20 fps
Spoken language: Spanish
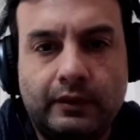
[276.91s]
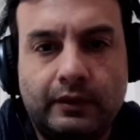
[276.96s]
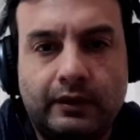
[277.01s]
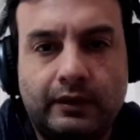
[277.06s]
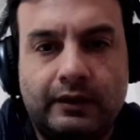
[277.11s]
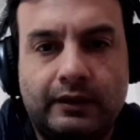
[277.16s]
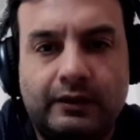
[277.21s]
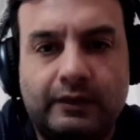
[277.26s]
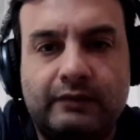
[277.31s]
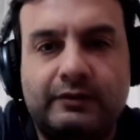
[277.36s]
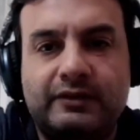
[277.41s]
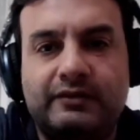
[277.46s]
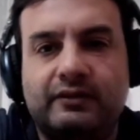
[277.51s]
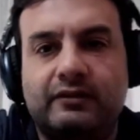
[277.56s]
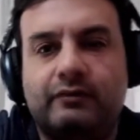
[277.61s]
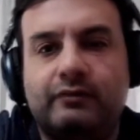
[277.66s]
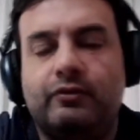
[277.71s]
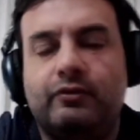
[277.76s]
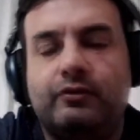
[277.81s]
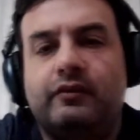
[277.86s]
¿Qué tal,
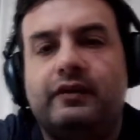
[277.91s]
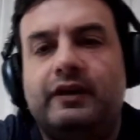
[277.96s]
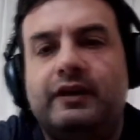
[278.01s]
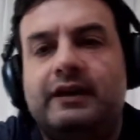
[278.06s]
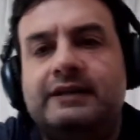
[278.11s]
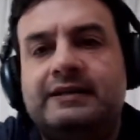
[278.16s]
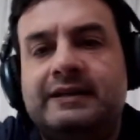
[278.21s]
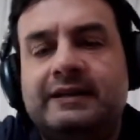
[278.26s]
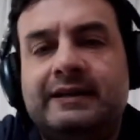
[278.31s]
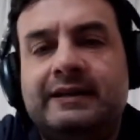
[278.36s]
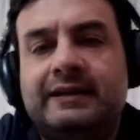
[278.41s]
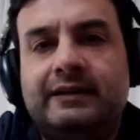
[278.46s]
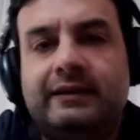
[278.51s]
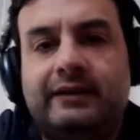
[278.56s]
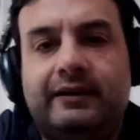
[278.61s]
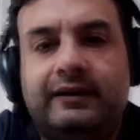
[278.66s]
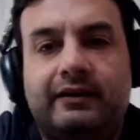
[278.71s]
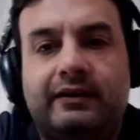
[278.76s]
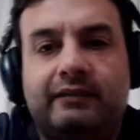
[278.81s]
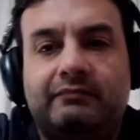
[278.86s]
Víctor? Buenos días.
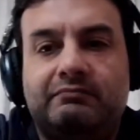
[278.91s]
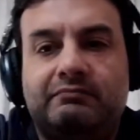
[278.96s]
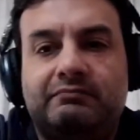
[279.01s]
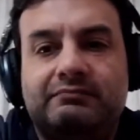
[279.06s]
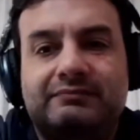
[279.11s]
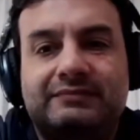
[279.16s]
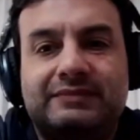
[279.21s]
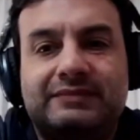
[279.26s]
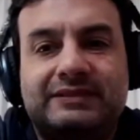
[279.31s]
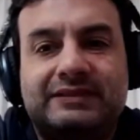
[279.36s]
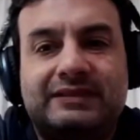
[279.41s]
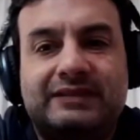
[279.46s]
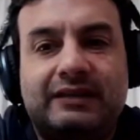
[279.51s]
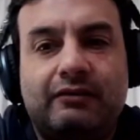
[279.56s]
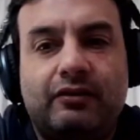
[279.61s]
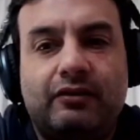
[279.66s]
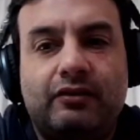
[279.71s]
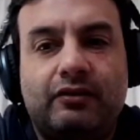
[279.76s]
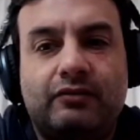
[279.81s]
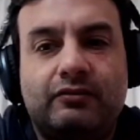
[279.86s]
Eh, Hola. Se ha
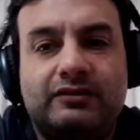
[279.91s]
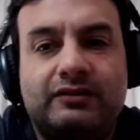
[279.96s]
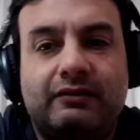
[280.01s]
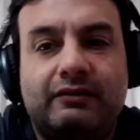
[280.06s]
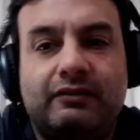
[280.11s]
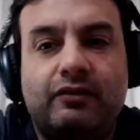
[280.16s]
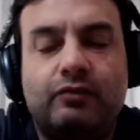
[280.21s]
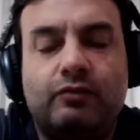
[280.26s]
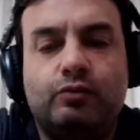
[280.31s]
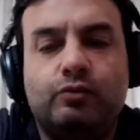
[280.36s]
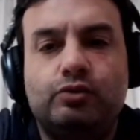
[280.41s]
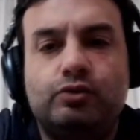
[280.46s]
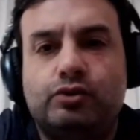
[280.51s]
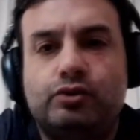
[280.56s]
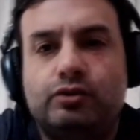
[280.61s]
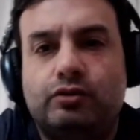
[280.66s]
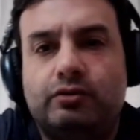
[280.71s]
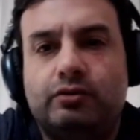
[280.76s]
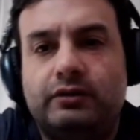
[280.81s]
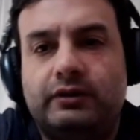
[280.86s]
hablado,
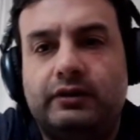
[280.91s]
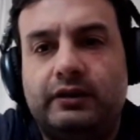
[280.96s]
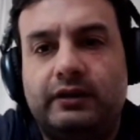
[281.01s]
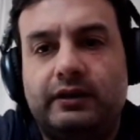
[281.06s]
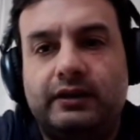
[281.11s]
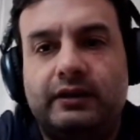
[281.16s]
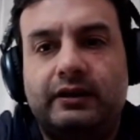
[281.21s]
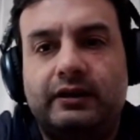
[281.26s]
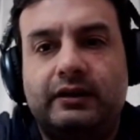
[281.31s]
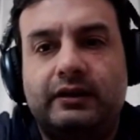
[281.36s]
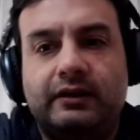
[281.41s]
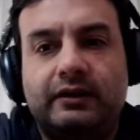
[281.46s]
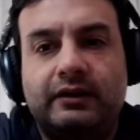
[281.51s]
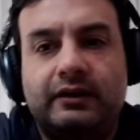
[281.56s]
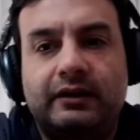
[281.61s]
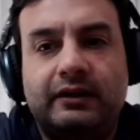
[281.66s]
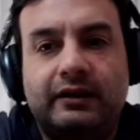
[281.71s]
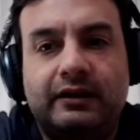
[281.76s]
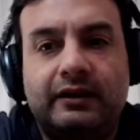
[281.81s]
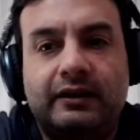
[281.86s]
mucho eh,
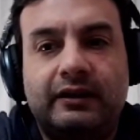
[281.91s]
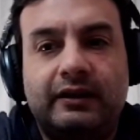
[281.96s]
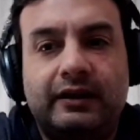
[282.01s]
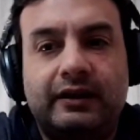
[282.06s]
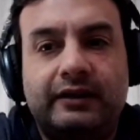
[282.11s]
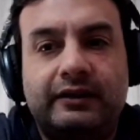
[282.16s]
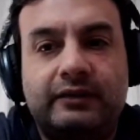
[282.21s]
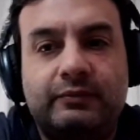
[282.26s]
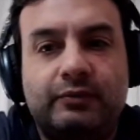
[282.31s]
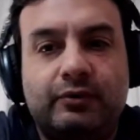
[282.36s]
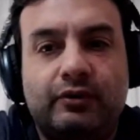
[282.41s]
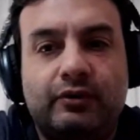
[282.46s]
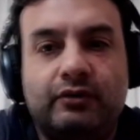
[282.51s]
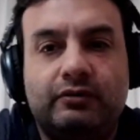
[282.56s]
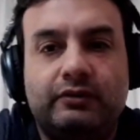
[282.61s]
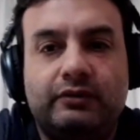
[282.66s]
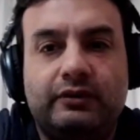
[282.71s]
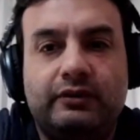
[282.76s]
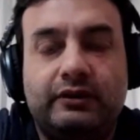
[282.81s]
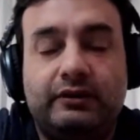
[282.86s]
en el
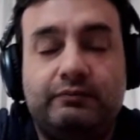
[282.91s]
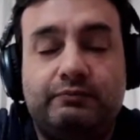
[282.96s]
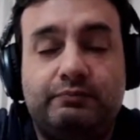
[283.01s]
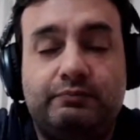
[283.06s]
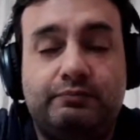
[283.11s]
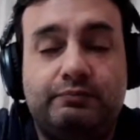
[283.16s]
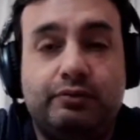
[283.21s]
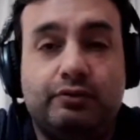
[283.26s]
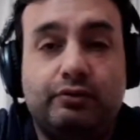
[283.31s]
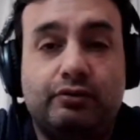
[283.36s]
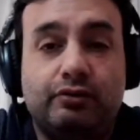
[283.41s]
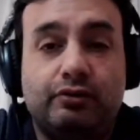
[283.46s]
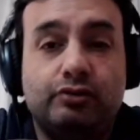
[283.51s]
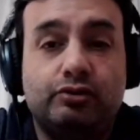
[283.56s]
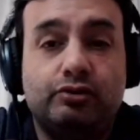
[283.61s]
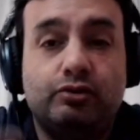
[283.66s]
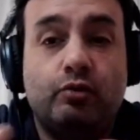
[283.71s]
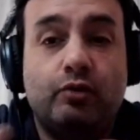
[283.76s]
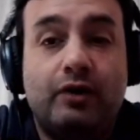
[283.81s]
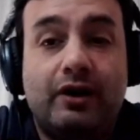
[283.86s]
equipo eh, por
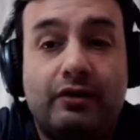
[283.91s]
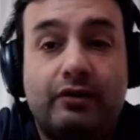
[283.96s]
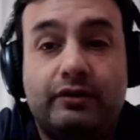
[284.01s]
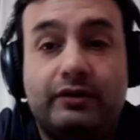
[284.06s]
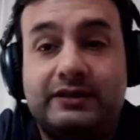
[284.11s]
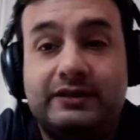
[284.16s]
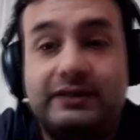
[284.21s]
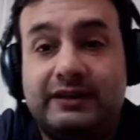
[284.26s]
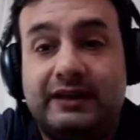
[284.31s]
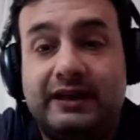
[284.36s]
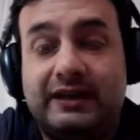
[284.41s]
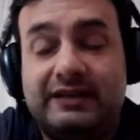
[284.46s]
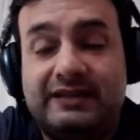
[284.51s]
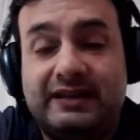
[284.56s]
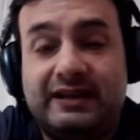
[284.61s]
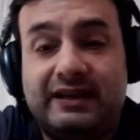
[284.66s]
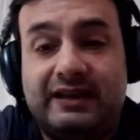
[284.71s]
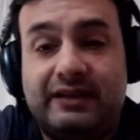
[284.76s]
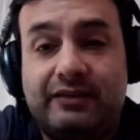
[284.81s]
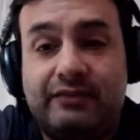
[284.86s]
los jugadores.
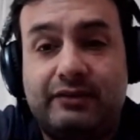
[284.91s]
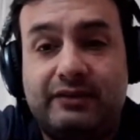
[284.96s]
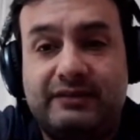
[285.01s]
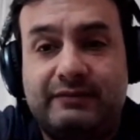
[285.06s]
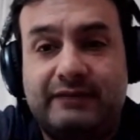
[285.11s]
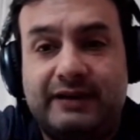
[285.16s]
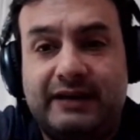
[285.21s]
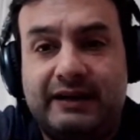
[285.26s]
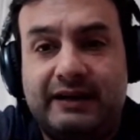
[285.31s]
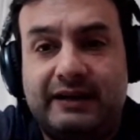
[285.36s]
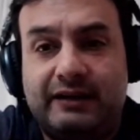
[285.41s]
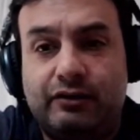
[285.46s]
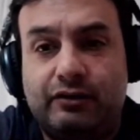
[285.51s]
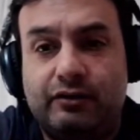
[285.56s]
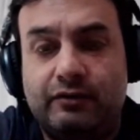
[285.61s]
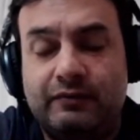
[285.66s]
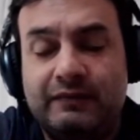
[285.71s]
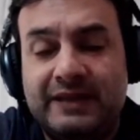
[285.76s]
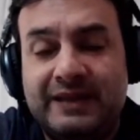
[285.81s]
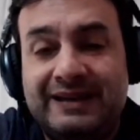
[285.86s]
hace, una semana
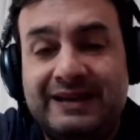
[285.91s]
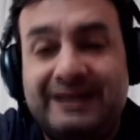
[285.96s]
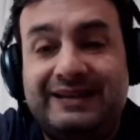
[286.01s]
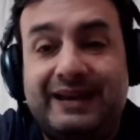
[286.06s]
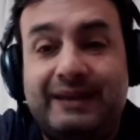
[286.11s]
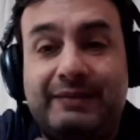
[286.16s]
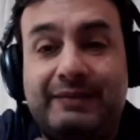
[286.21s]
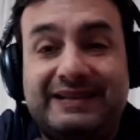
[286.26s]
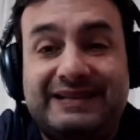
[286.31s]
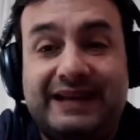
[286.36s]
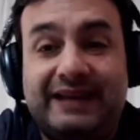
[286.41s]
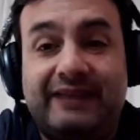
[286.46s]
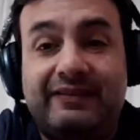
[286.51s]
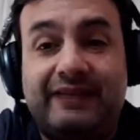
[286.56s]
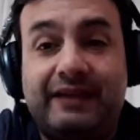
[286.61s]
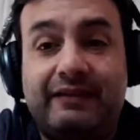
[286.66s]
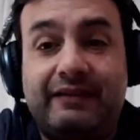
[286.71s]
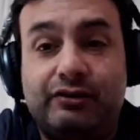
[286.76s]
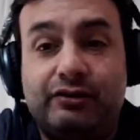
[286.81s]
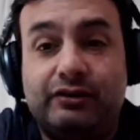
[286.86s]
dijo que a pesar
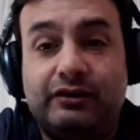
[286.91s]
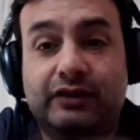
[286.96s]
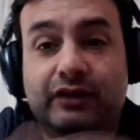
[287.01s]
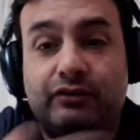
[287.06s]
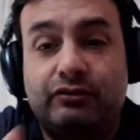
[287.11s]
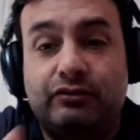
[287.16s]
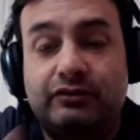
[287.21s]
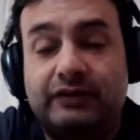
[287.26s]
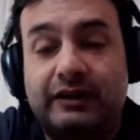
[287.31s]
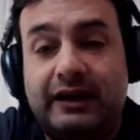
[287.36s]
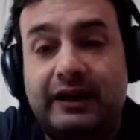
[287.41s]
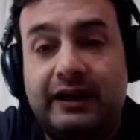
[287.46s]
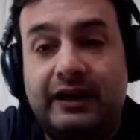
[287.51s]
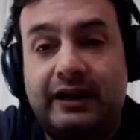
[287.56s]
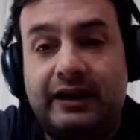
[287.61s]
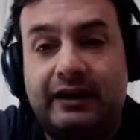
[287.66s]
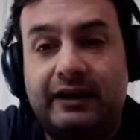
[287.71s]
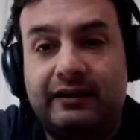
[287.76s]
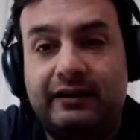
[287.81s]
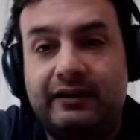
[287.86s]
de la derrota
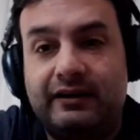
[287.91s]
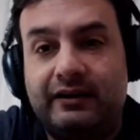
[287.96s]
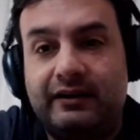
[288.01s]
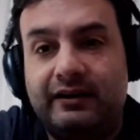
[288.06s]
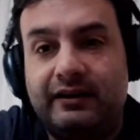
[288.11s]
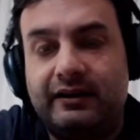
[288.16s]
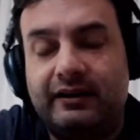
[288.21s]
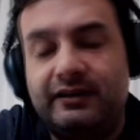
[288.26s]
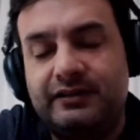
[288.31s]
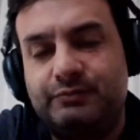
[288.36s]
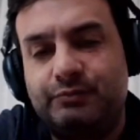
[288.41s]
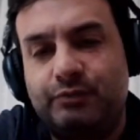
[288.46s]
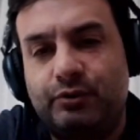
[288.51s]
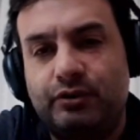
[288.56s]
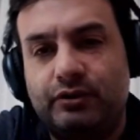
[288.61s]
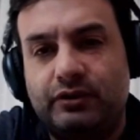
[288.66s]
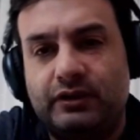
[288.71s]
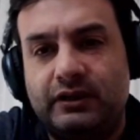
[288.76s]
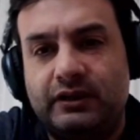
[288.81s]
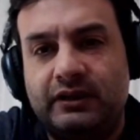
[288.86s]
contra el
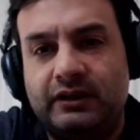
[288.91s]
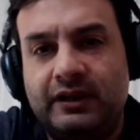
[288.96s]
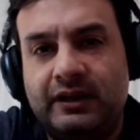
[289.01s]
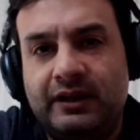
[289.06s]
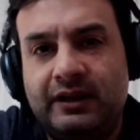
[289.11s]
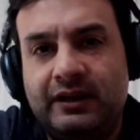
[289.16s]
Sporting